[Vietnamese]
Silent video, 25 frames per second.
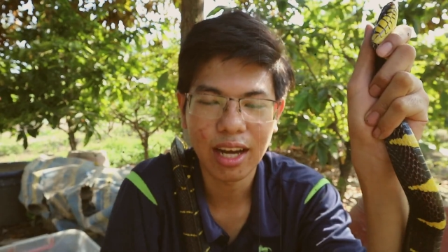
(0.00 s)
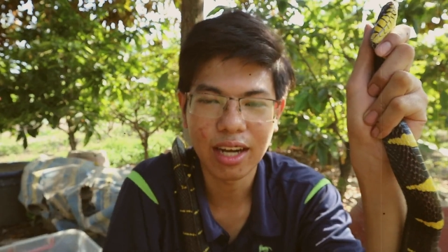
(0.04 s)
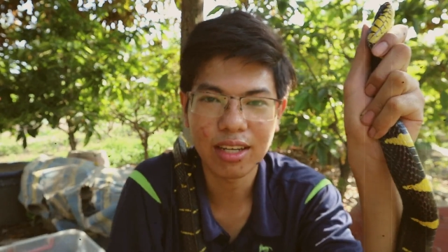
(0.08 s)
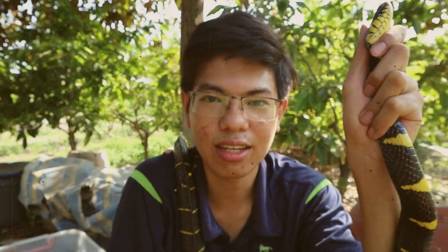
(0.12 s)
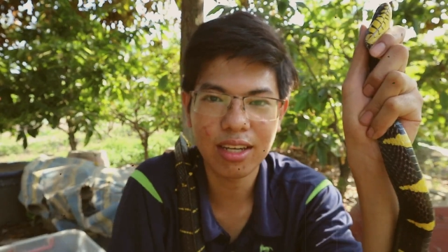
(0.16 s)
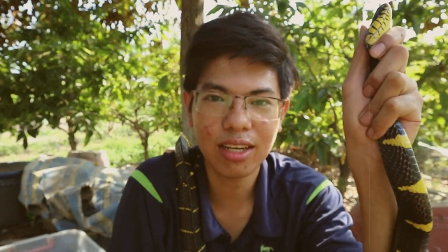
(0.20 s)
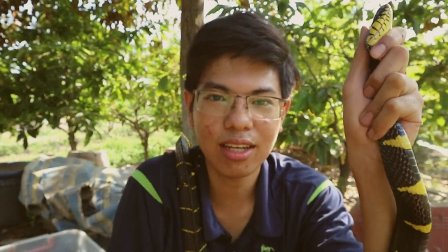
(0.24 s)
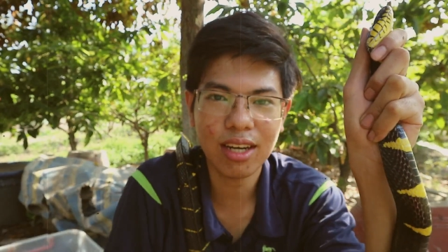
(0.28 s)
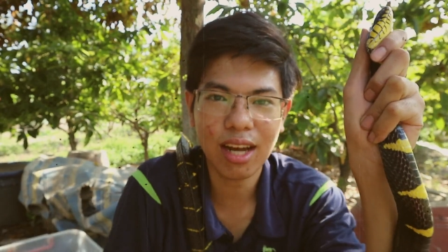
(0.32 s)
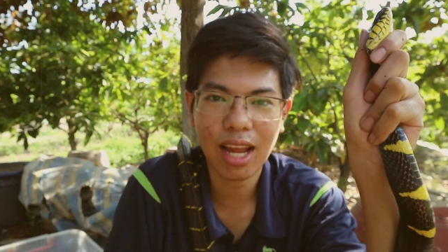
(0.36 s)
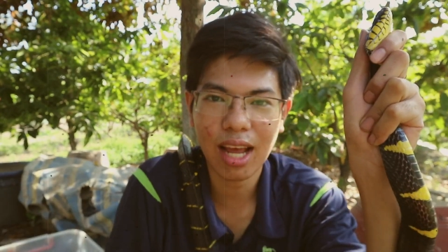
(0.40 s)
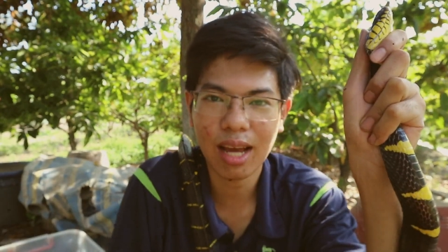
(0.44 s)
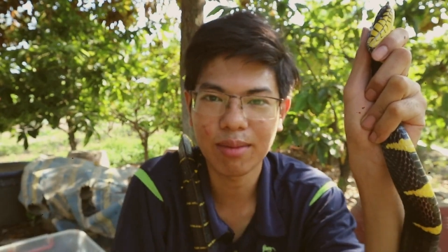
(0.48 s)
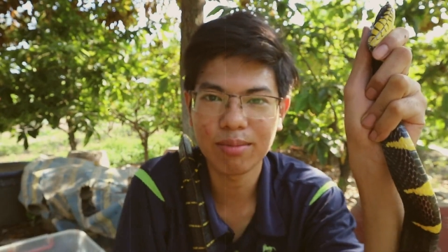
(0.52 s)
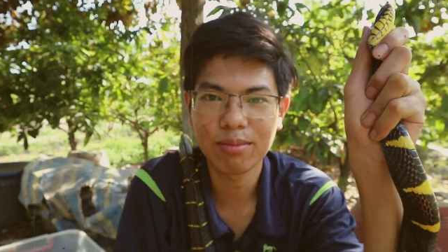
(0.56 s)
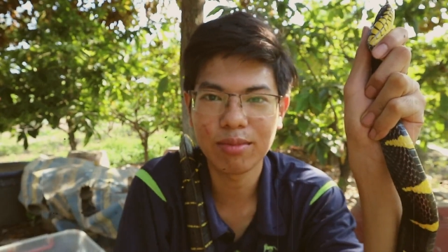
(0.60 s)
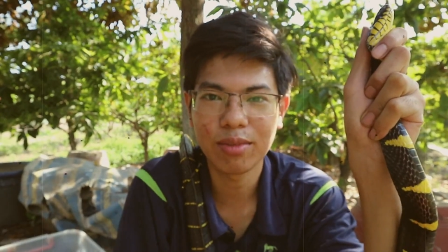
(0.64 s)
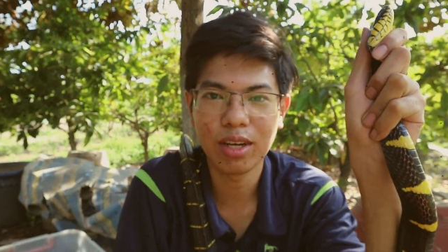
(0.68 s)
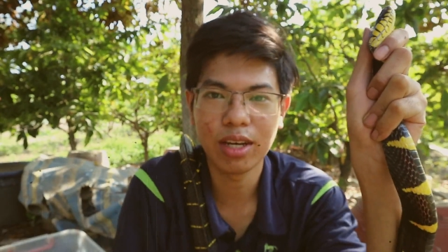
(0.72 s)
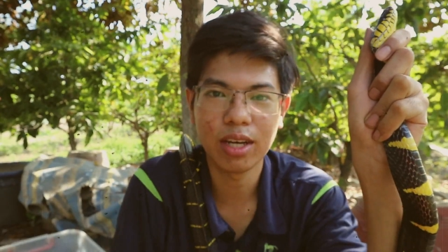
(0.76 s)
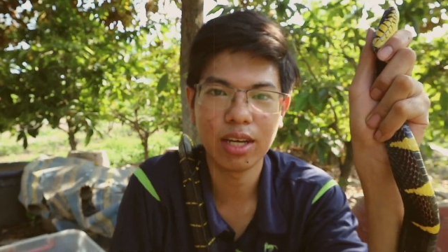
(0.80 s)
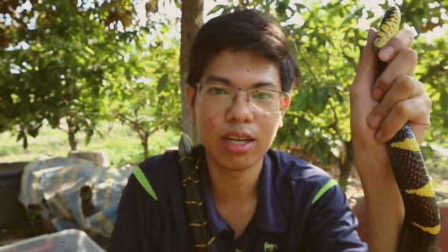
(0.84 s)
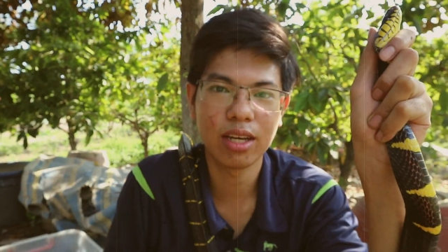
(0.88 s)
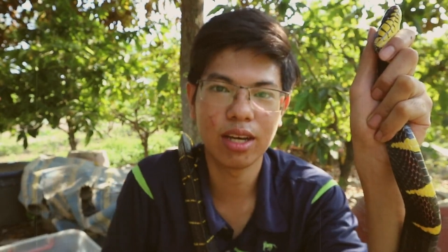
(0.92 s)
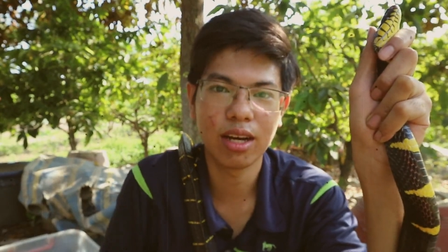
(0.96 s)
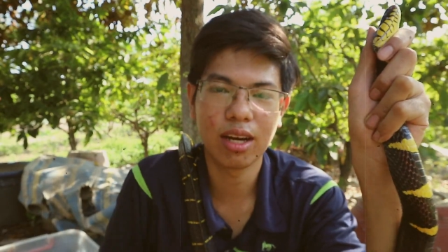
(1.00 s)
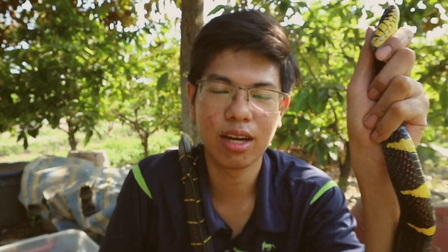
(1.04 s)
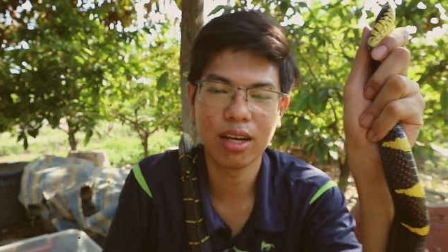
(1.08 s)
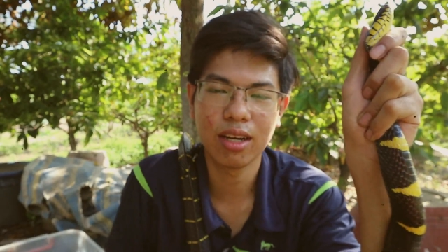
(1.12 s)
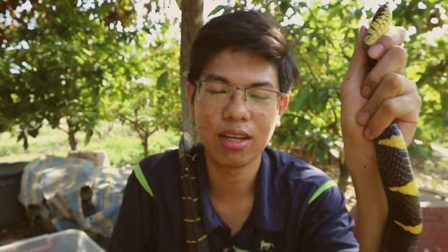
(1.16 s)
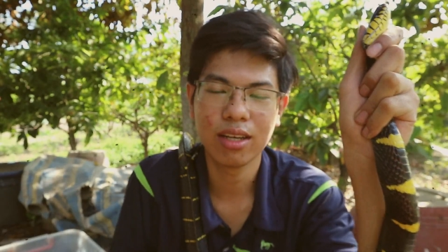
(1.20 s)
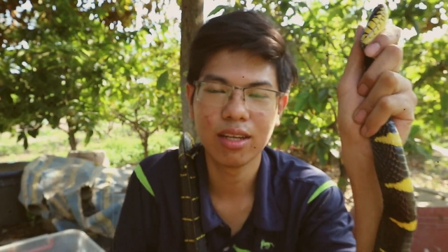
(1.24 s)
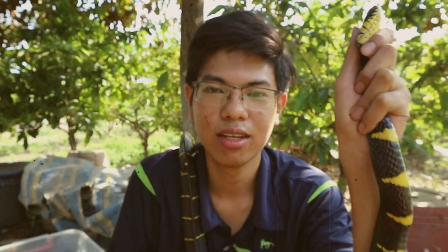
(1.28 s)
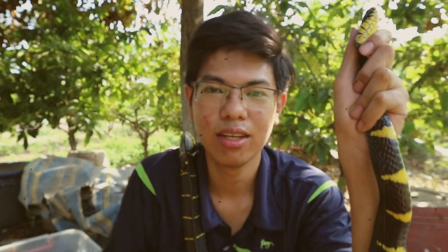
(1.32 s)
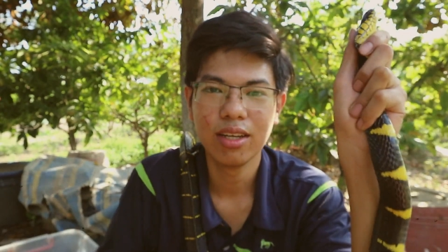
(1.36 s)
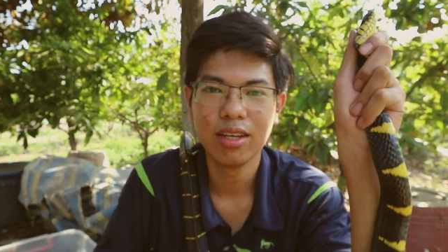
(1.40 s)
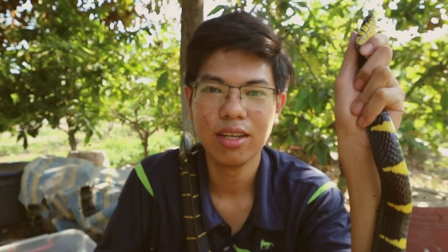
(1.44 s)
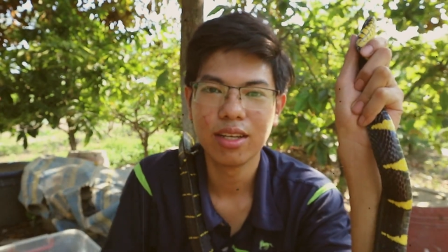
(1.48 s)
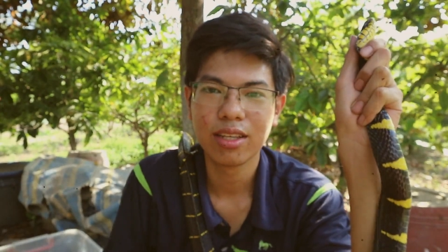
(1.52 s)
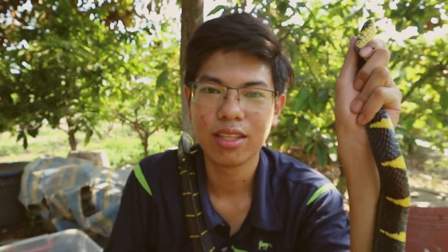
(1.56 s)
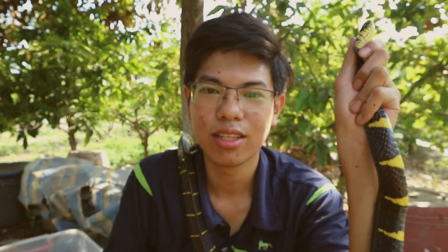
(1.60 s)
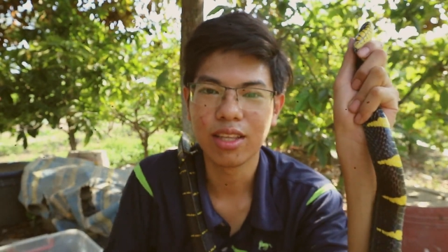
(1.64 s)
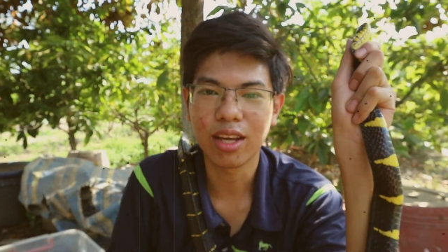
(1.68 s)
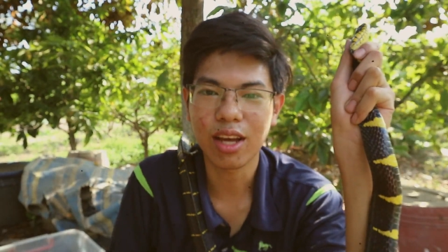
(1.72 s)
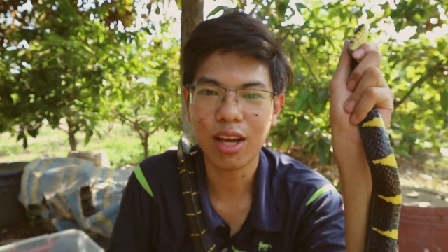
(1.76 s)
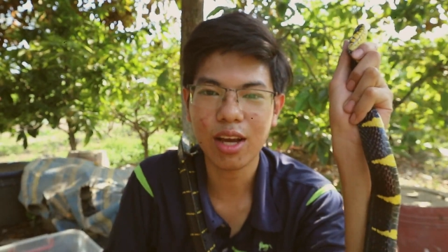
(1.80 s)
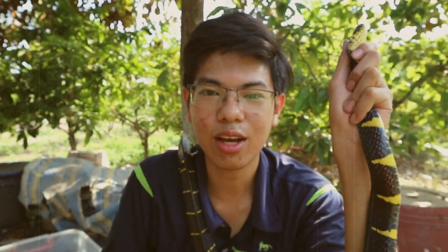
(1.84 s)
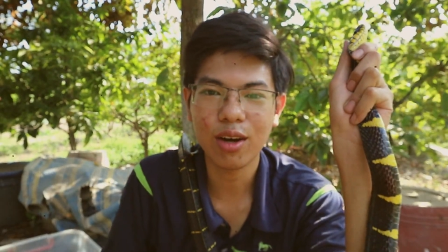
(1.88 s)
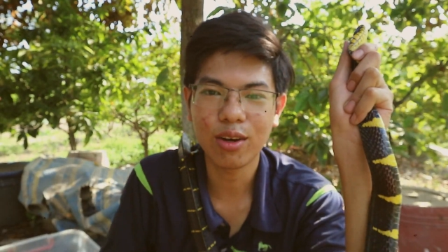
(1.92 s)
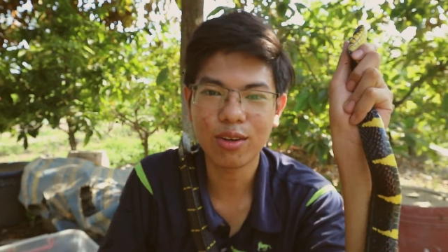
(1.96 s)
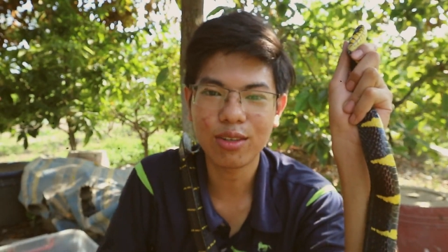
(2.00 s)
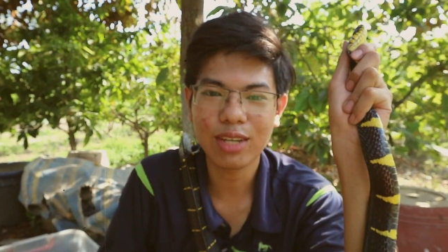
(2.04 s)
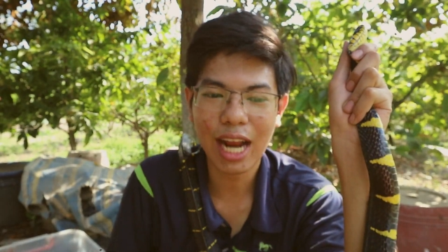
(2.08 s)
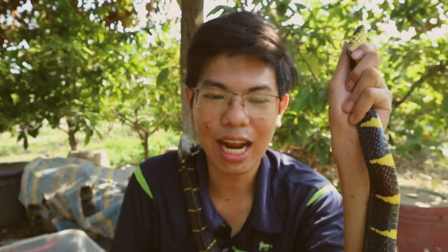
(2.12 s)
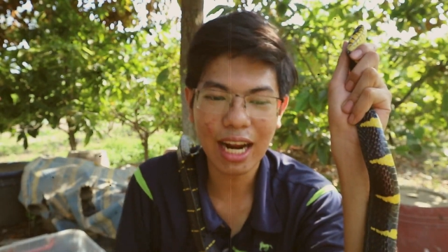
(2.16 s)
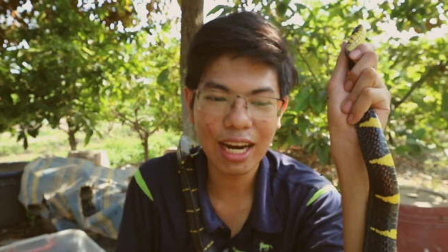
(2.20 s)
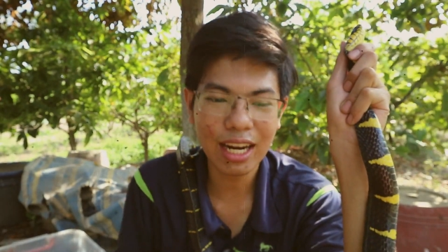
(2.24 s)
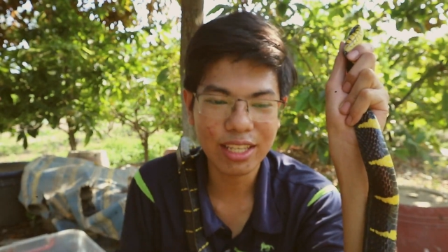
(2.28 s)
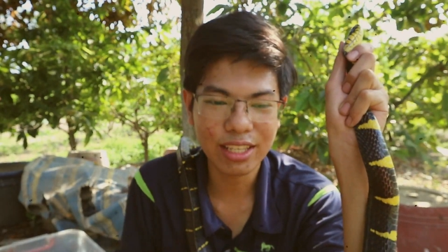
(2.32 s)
ảnh làm về à, những cái con rắn